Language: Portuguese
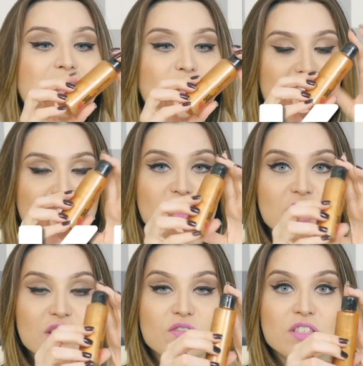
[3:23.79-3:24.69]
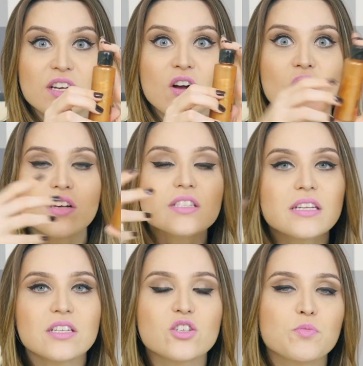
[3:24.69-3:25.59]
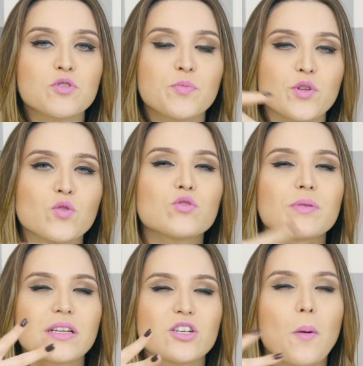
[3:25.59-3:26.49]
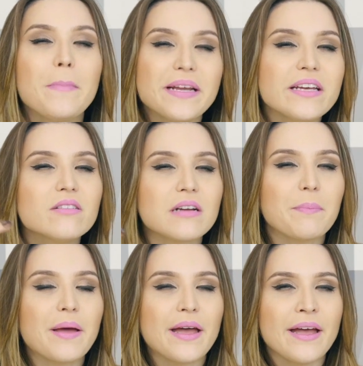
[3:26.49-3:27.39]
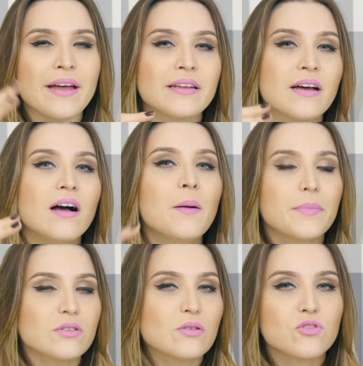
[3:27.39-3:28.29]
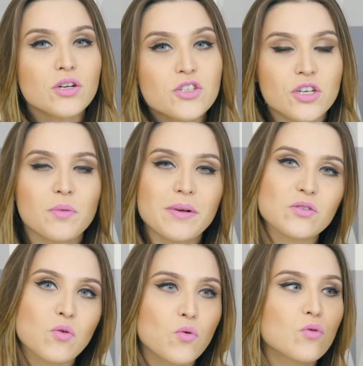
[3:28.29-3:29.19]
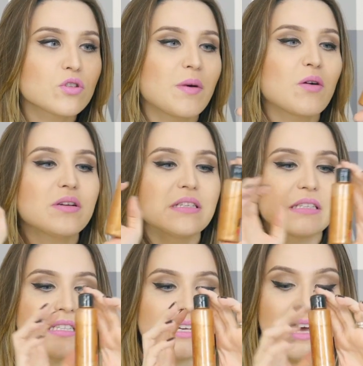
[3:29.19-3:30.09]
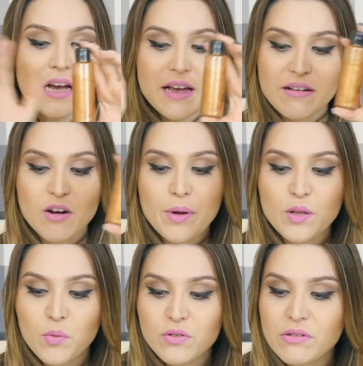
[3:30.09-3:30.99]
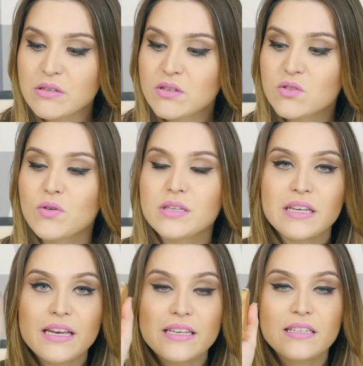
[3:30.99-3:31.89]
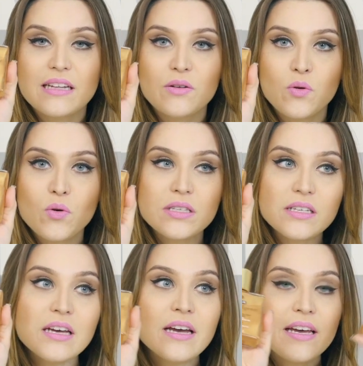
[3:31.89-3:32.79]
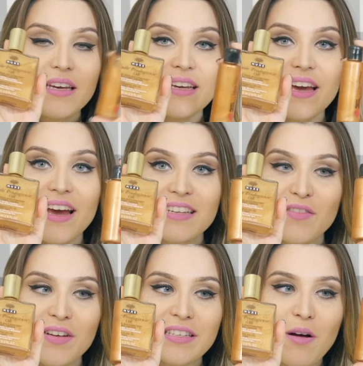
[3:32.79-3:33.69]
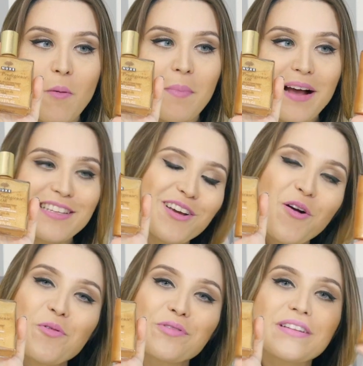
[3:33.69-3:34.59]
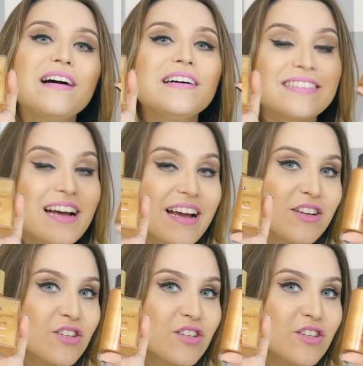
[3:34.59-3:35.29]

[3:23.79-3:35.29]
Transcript: Então fica a dica, se você gosta desse tipo de produto para deixar um brilho na perna, para usar um shortinho mais curto, uma coisa assim, eu recomendo muito esses dois. Esse da Nuxi e essa versão mais em conta da Quem